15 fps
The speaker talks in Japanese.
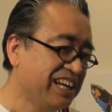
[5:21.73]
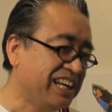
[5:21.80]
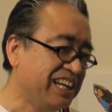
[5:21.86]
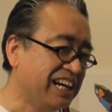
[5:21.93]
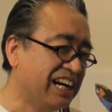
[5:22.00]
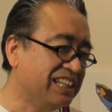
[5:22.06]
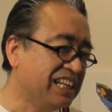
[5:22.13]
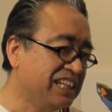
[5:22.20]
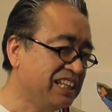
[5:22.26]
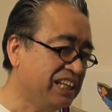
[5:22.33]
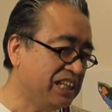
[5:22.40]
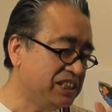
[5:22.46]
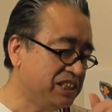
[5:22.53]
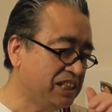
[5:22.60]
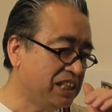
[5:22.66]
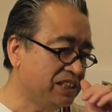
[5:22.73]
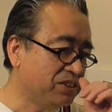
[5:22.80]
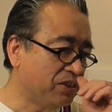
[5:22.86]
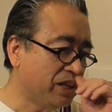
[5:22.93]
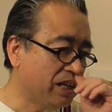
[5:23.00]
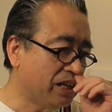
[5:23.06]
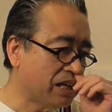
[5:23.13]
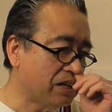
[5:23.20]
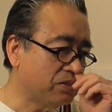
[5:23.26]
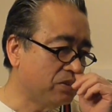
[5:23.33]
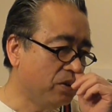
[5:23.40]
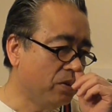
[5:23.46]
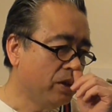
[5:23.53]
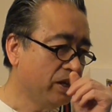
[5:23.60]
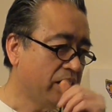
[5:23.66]
えー、姉に1日の計画
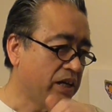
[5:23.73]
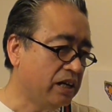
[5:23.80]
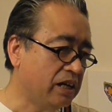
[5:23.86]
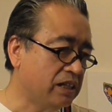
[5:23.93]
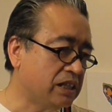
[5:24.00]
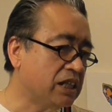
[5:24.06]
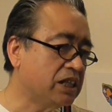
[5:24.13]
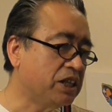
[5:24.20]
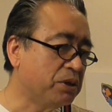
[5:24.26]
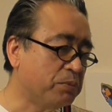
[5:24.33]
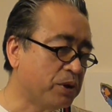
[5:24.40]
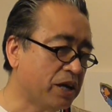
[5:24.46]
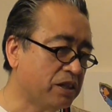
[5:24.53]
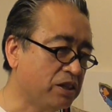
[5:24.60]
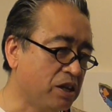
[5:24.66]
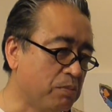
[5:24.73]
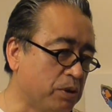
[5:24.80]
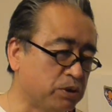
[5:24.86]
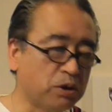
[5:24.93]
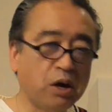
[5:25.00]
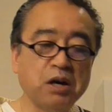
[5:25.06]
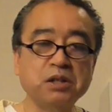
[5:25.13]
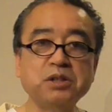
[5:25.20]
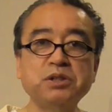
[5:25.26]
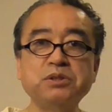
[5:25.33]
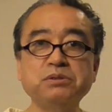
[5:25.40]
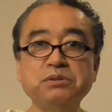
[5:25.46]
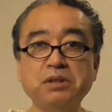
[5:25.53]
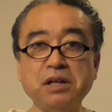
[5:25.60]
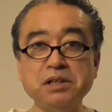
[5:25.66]
を、え立ててもらっています阪
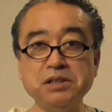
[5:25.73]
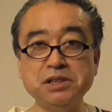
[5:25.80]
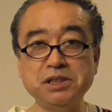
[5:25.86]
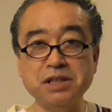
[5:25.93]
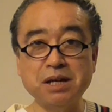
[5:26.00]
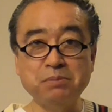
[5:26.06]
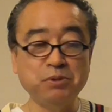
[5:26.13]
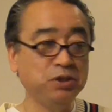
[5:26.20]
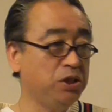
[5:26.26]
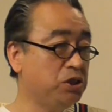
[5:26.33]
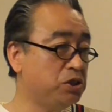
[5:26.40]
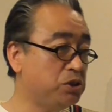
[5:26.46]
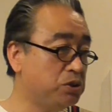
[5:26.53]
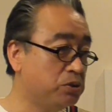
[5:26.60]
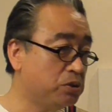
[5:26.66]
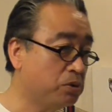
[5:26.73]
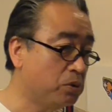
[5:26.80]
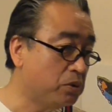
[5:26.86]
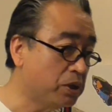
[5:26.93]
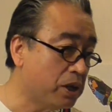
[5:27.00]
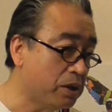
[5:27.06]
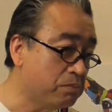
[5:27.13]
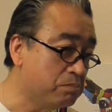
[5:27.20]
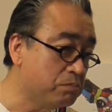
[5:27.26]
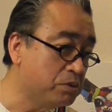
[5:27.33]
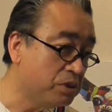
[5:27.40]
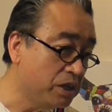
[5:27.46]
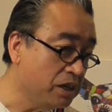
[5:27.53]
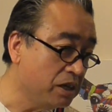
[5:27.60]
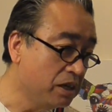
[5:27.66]
急電車も25年
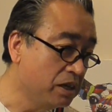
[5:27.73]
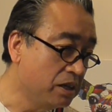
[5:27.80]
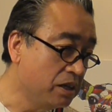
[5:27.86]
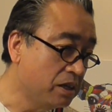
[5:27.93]
ぶり、